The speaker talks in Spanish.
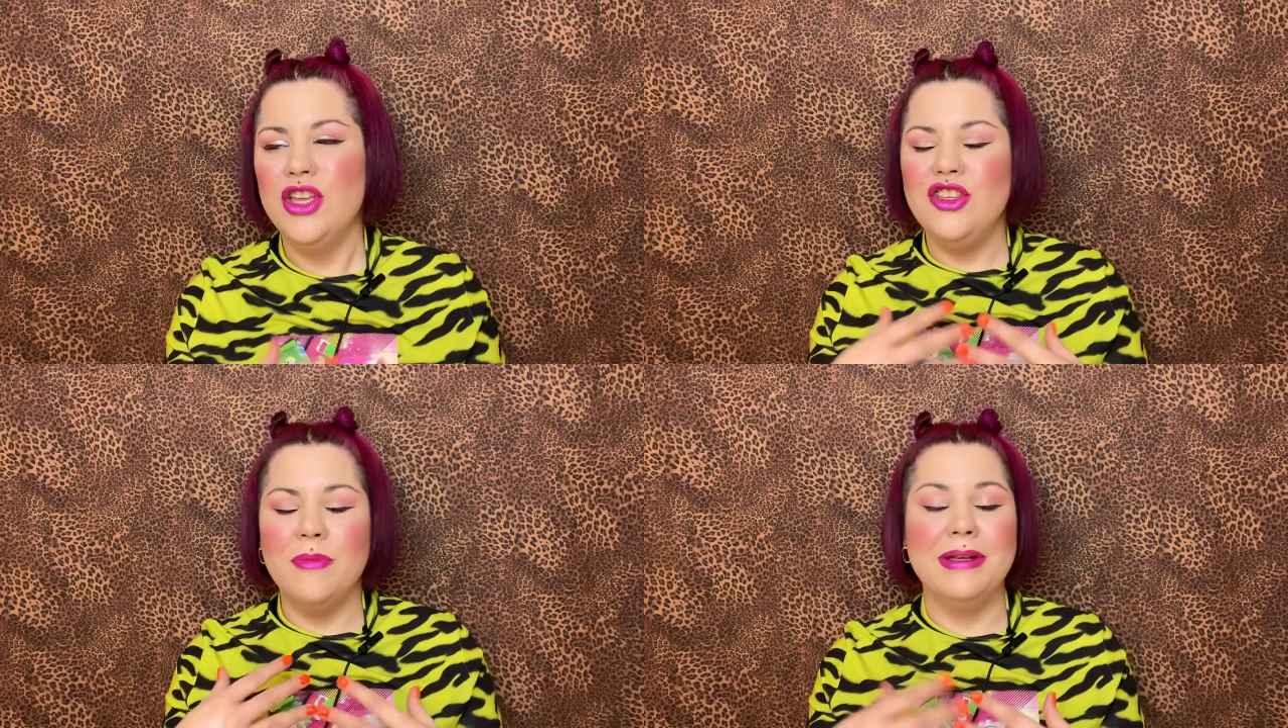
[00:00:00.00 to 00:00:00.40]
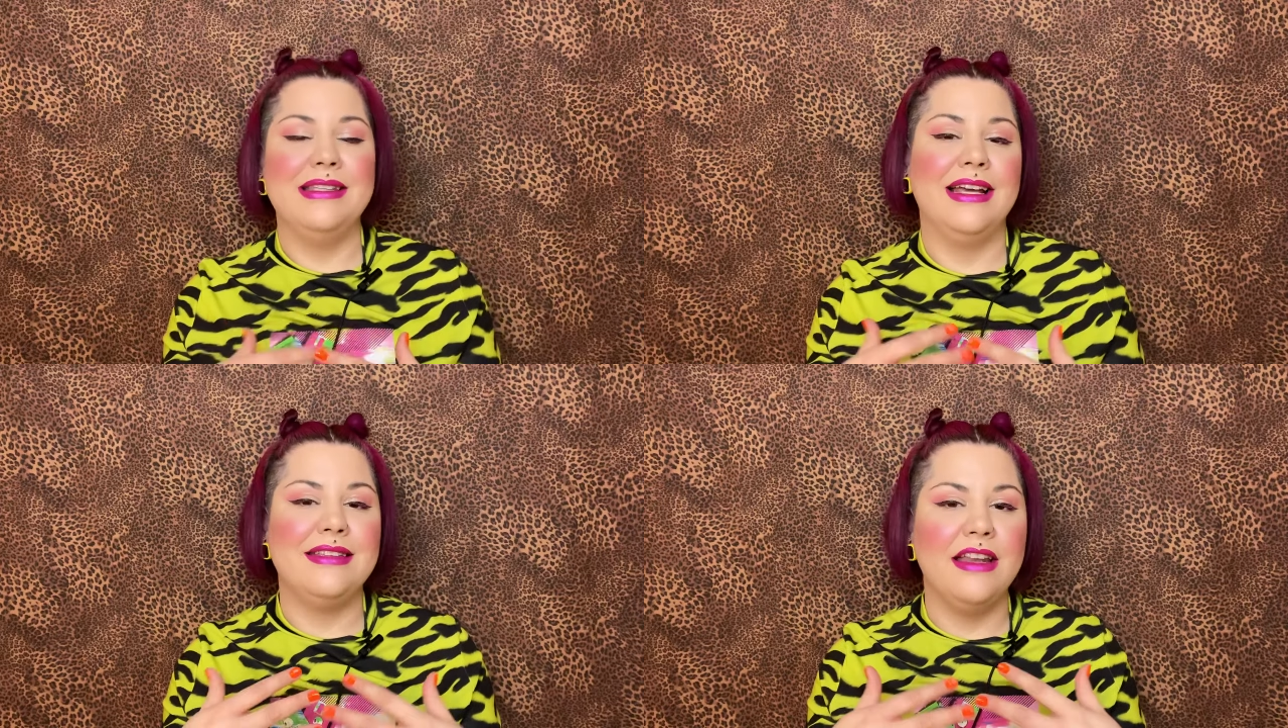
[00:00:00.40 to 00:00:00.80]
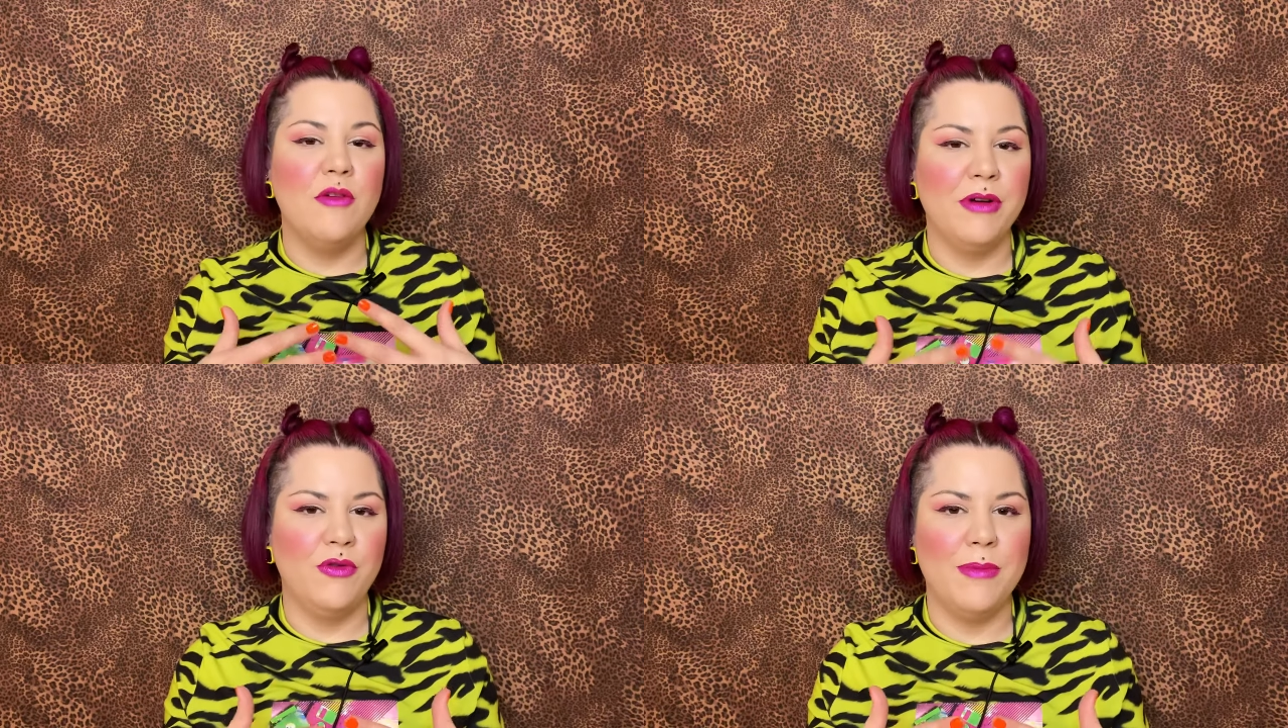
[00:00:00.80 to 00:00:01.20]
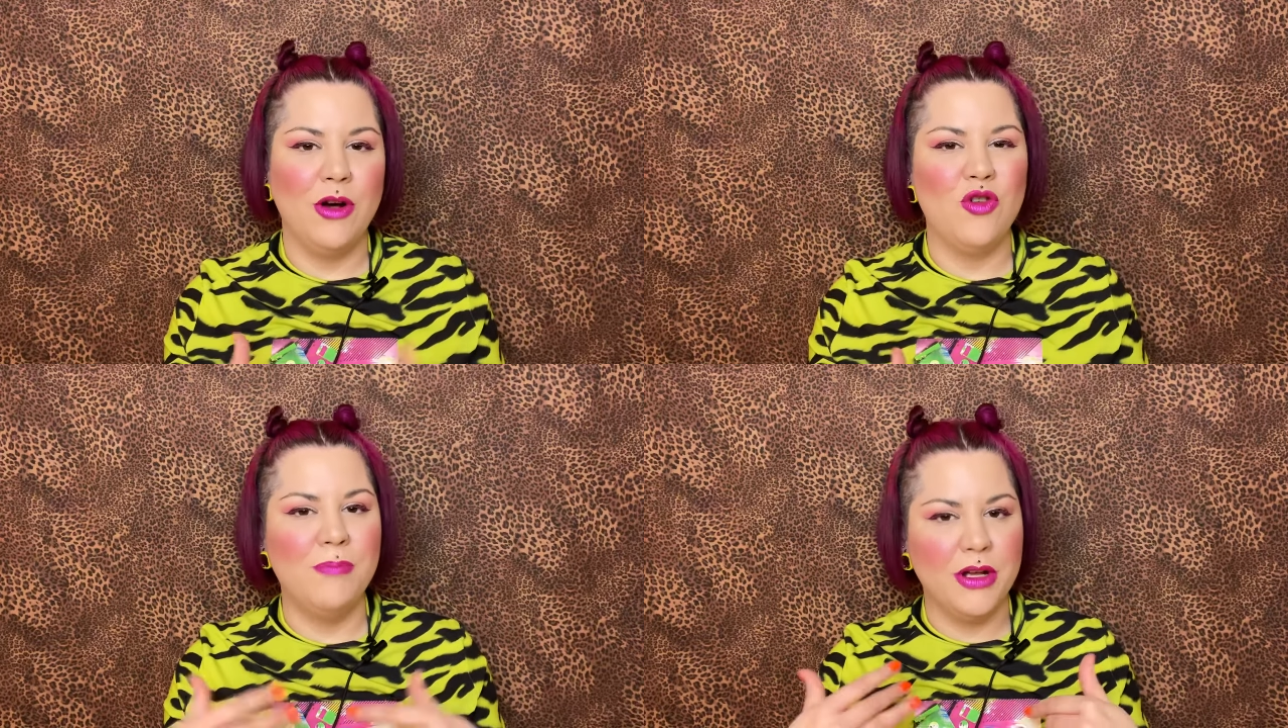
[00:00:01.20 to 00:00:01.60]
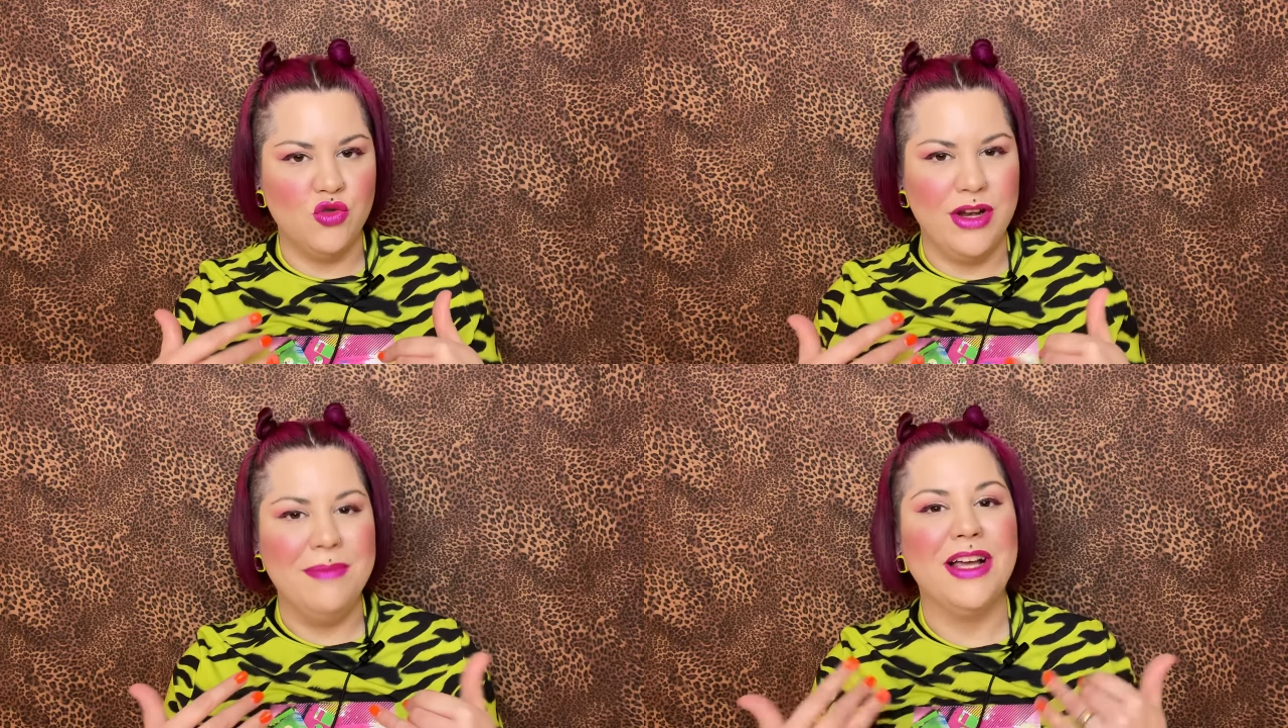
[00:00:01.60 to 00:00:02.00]
Yo pensé que sería un perfume con un
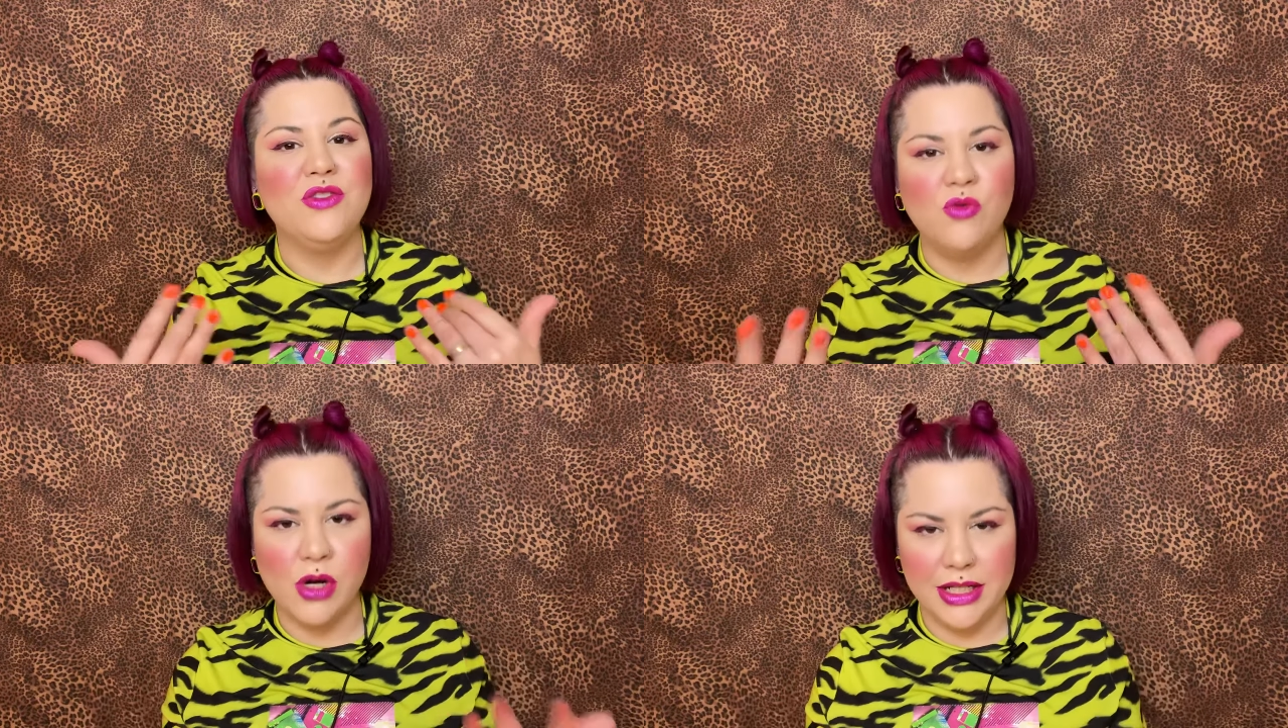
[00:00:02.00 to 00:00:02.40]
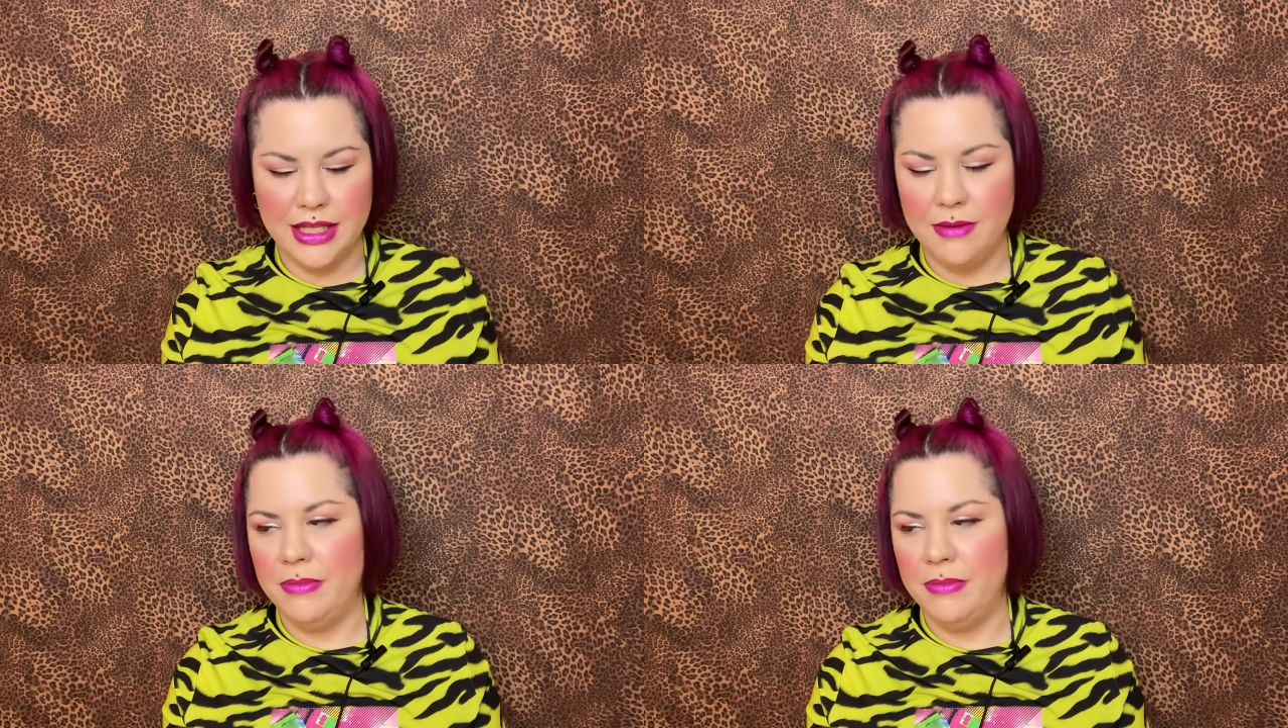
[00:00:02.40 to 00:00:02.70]
pachulí más fuerte,